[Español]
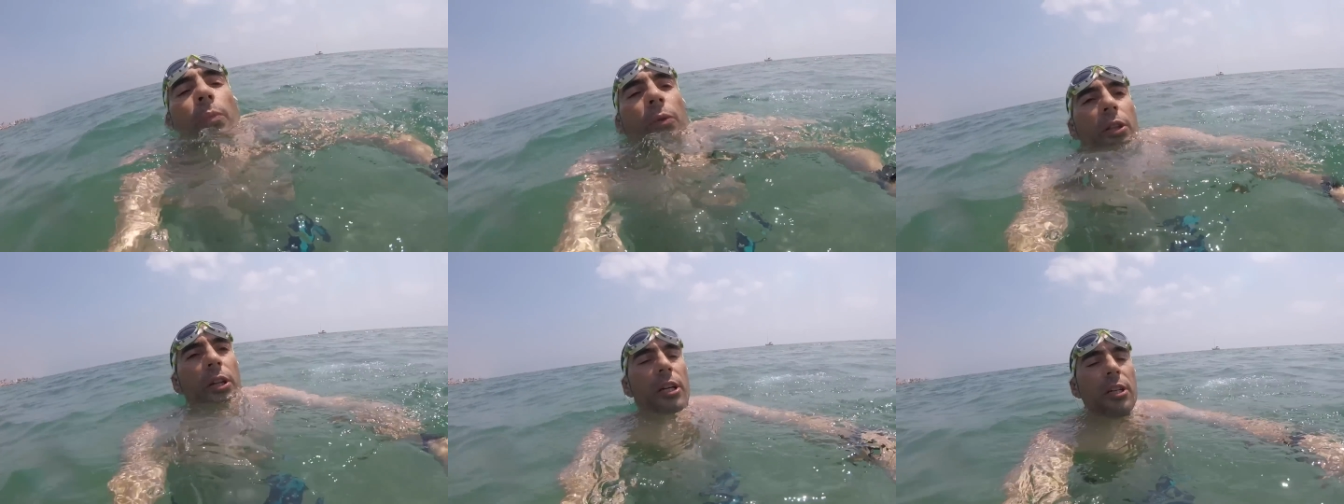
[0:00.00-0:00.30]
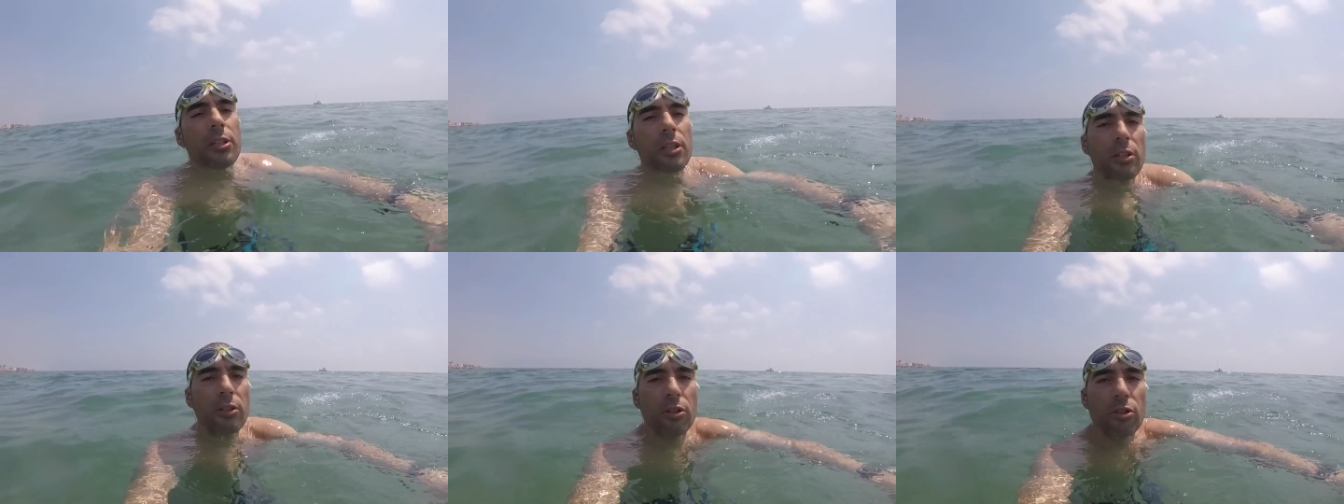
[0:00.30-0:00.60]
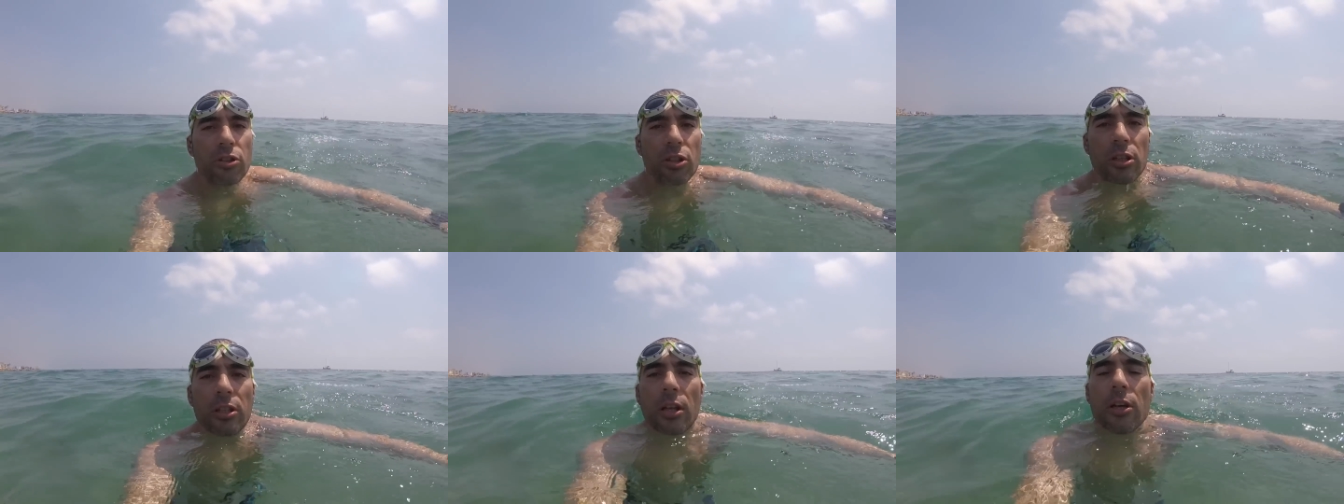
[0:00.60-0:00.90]

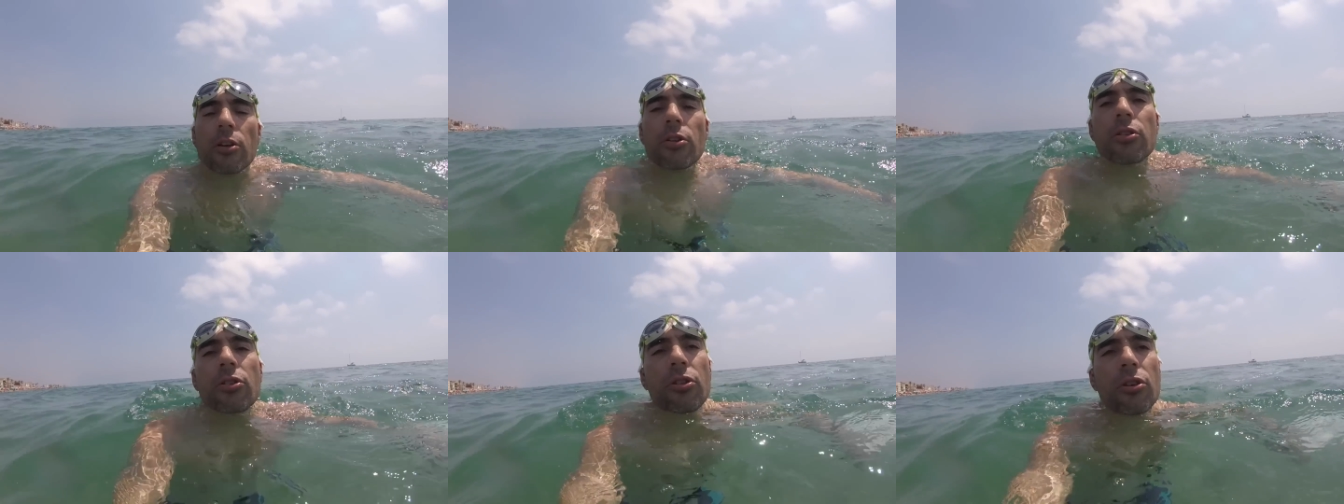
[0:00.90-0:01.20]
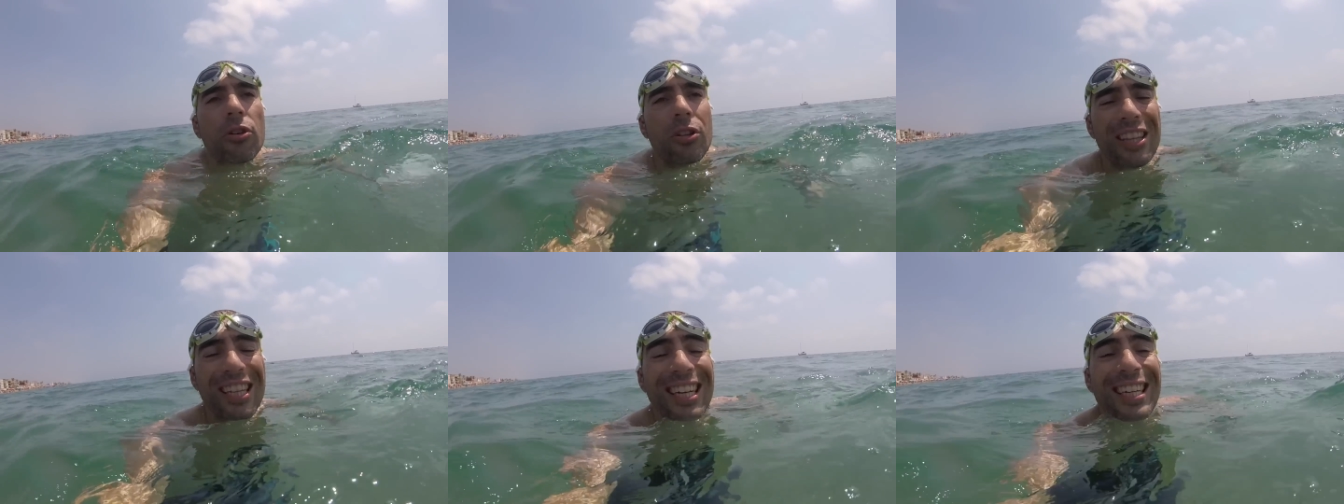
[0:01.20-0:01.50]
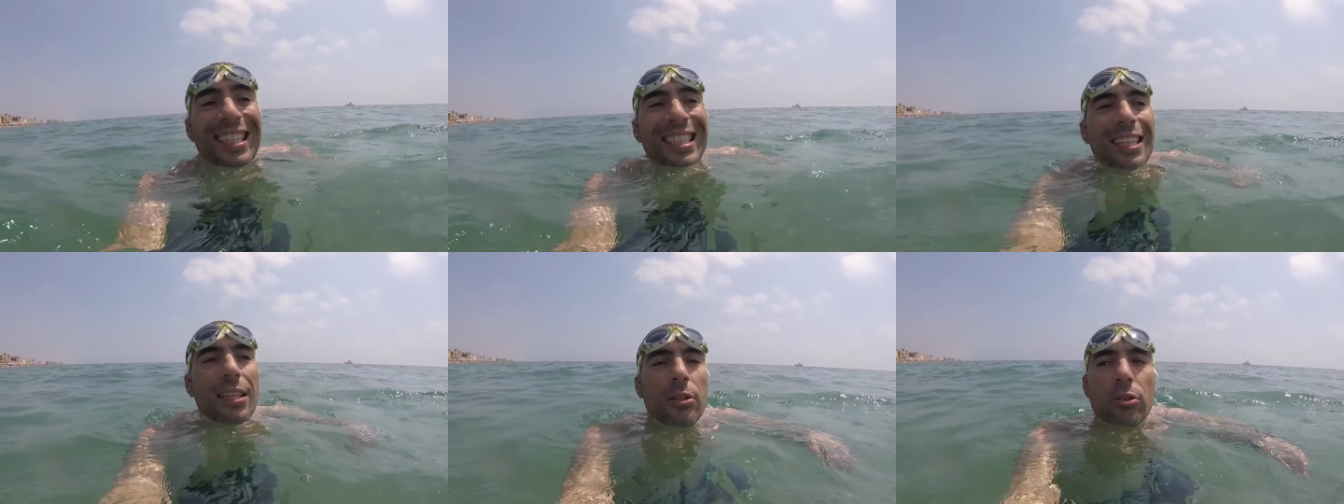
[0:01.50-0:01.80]
338,
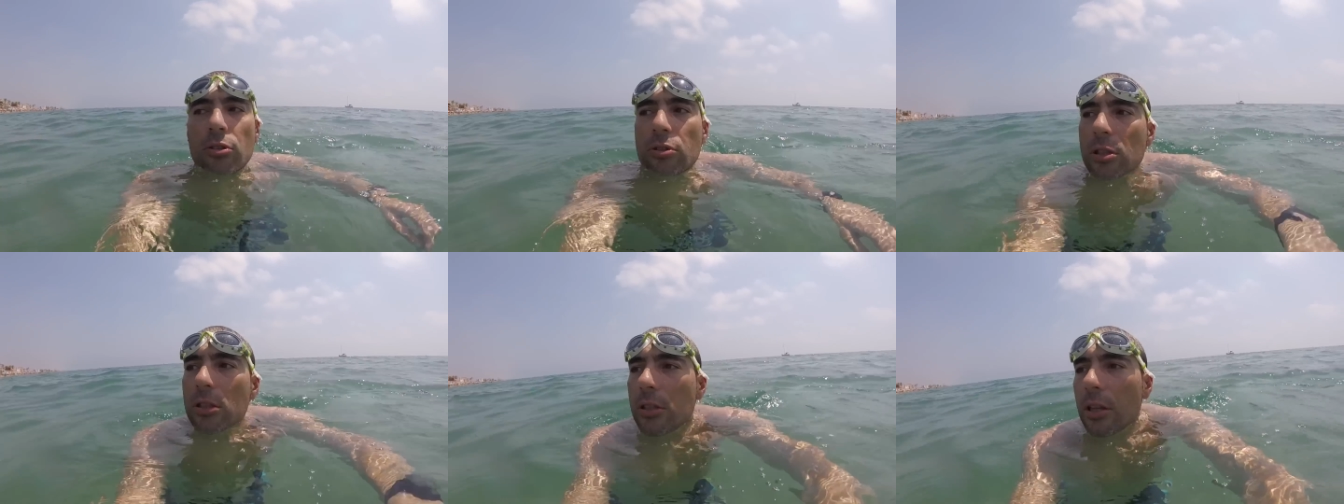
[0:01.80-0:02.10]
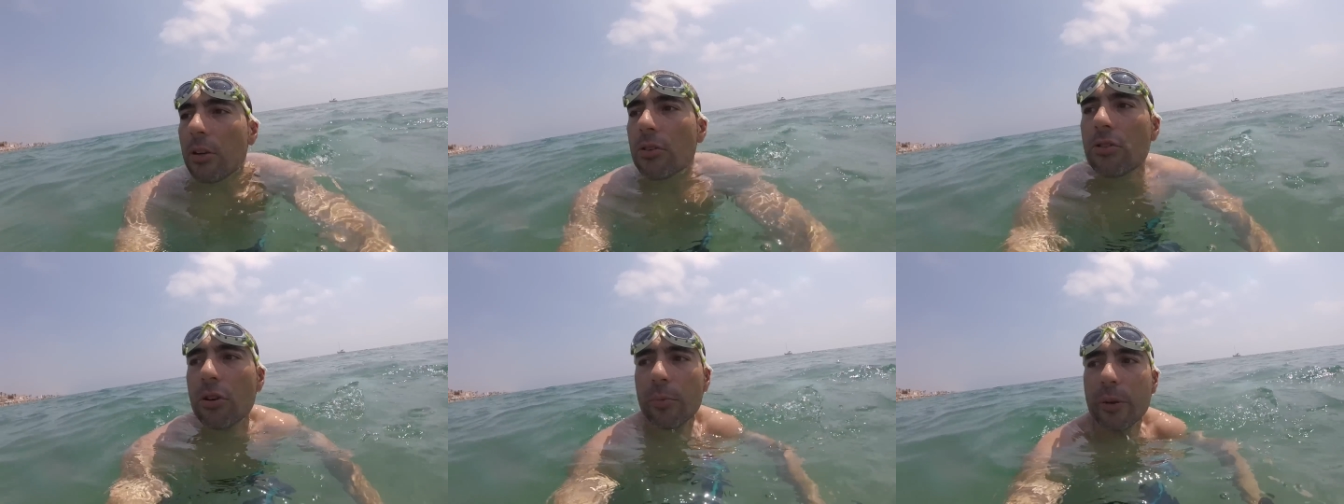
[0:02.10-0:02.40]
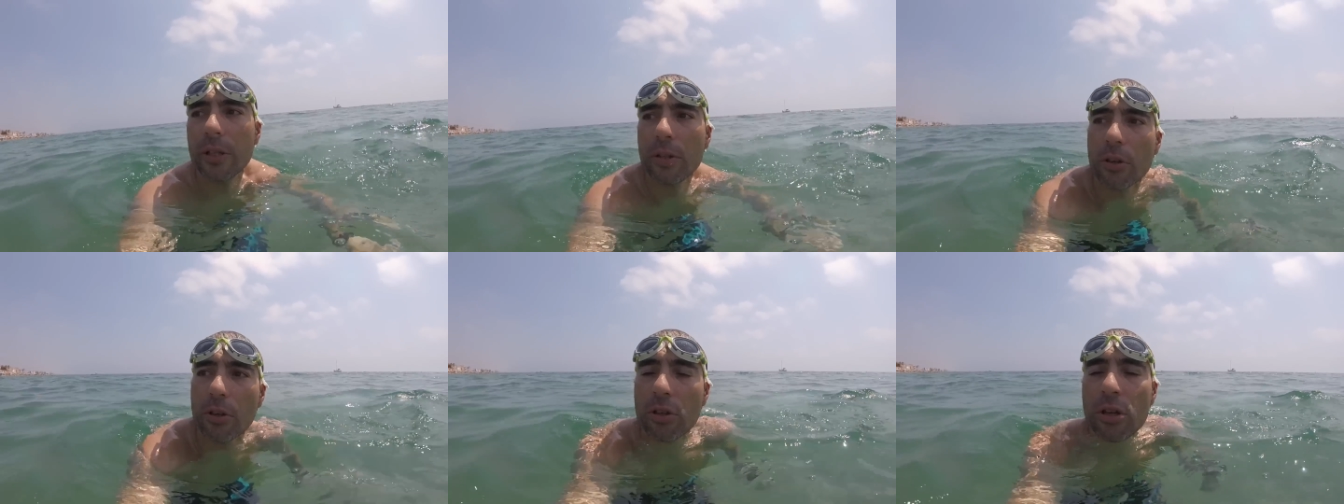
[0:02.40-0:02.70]
338
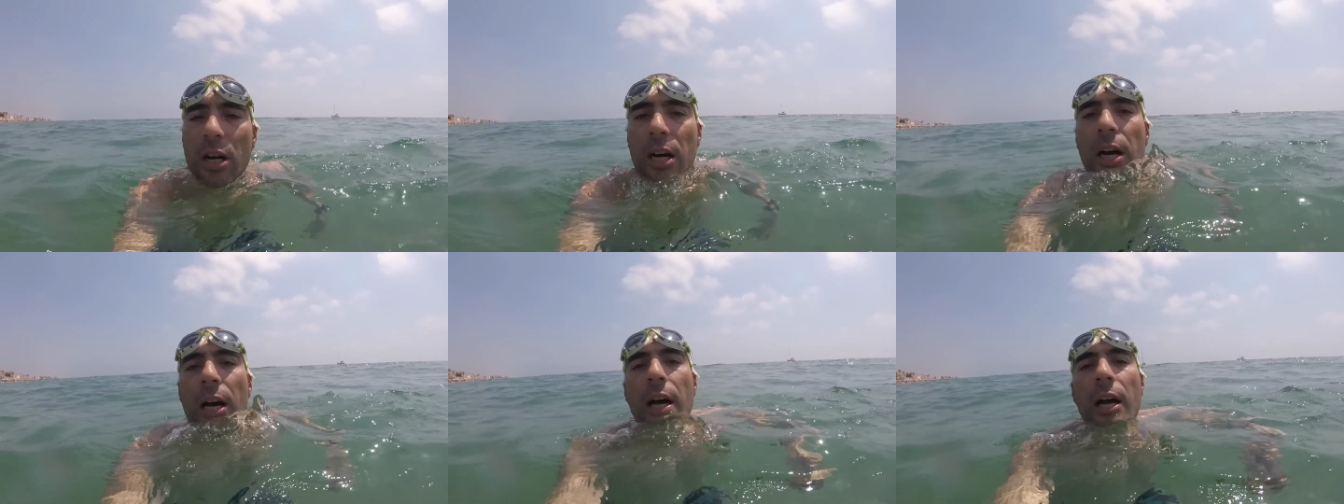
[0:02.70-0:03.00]
metros.